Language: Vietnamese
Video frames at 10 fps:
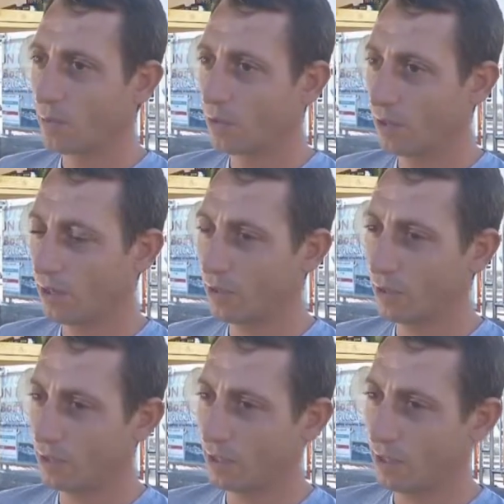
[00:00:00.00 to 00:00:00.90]
và cam
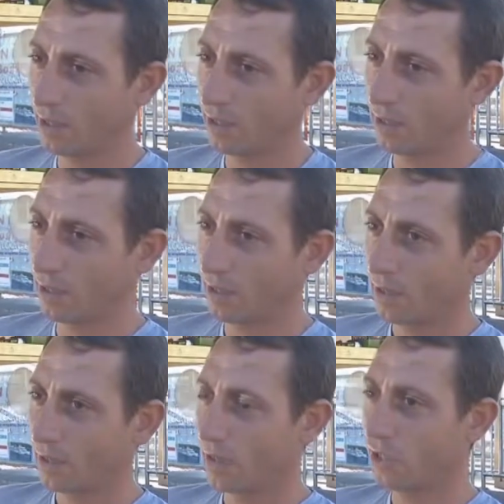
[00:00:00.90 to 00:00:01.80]
kết cứng rắn đối
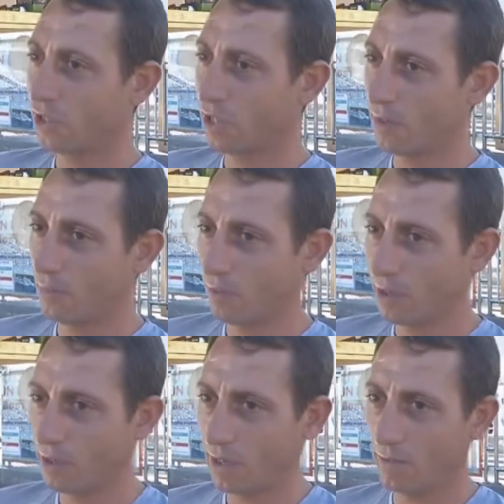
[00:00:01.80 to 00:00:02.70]
với việc dùng thuốc
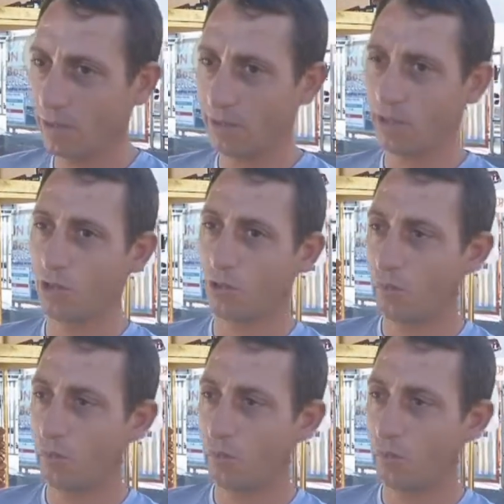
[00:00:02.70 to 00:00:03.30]
kích thích thể lực